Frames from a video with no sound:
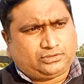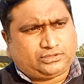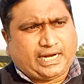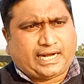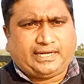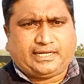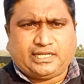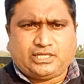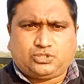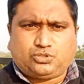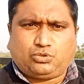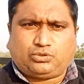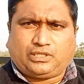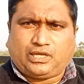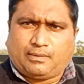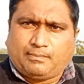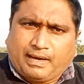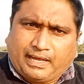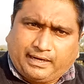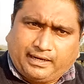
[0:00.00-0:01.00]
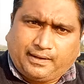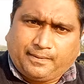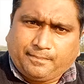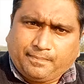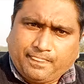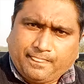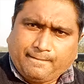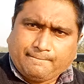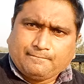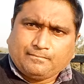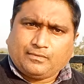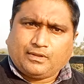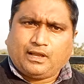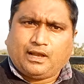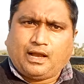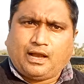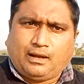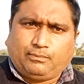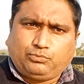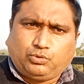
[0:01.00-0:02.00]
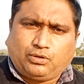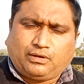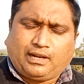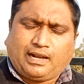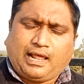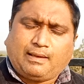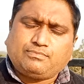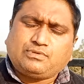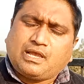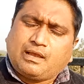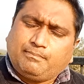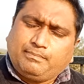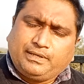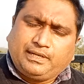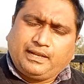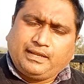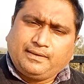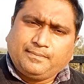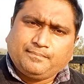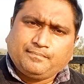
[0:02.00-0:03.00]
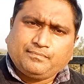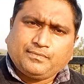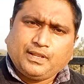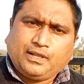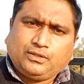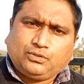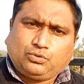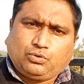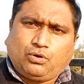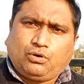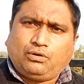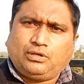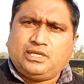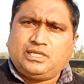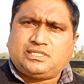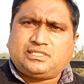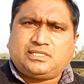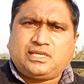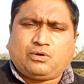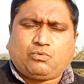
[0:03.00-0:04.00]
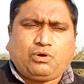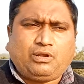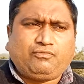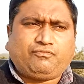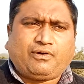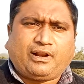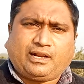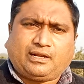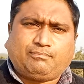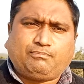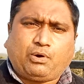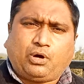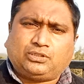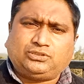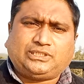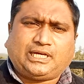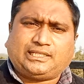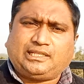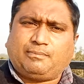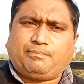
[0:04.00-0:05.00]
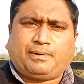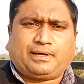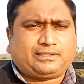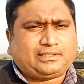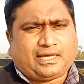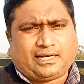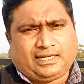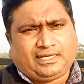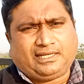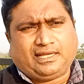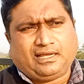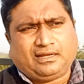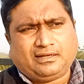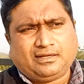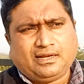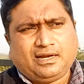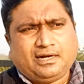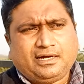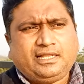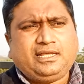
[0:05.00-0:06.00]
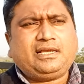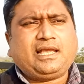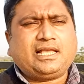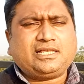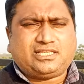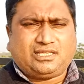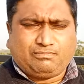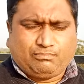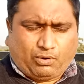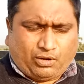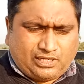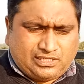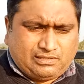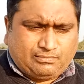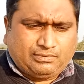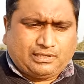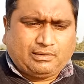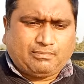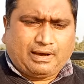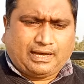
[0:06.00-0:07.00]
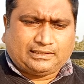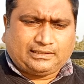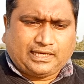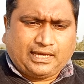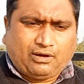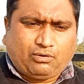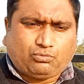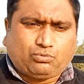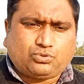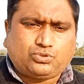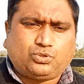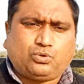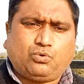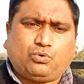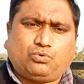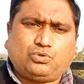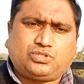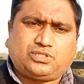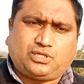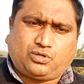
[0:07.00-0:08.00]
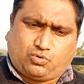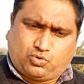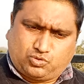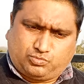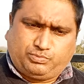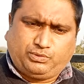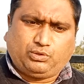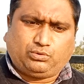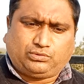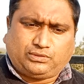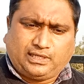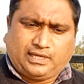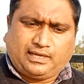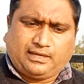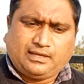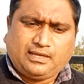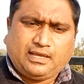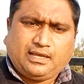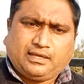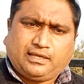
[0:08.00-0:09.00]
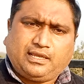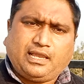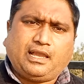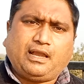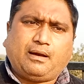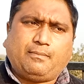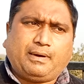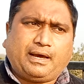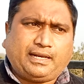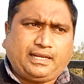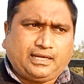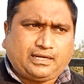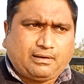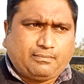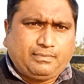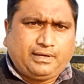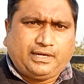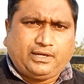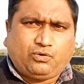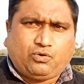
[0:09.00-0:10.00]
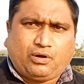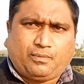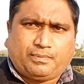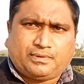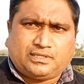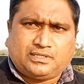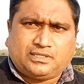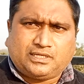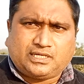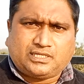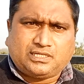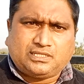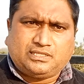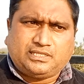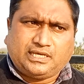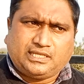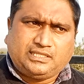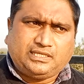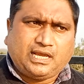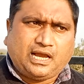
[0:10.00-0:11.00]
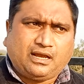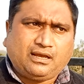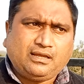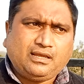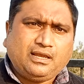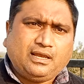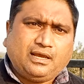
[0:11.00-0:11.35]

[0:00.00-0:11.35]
साइंटिस्ट जो थे हमारे अब्दुल कलाम साहब भी रहे हम्म। तो इससे कोई फर्क बहुत ज्यादा पड़ता नहीं है हम्म। ठीक है सिंबोलिज्म की बात है और कुछ लोग उससे खुश भी होते हैं हम्म। कि हमारी एक कम्युनिटी को रिप्रेजेंटेशन दे दिया